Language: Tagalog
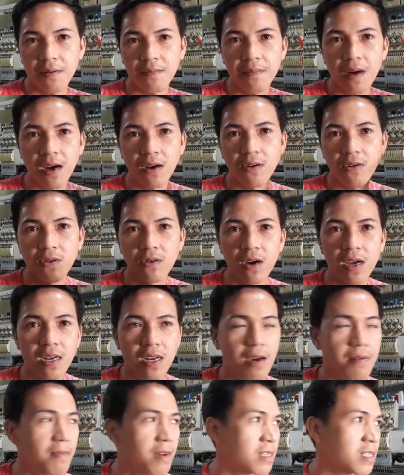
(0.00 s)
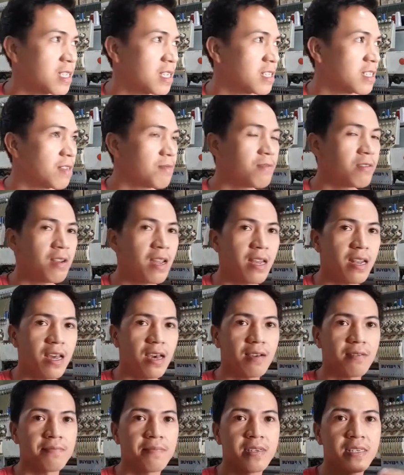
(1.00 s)
baguhan na magsisimula
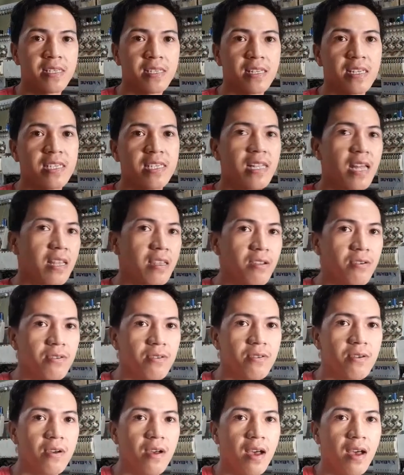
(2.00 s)
ng business na to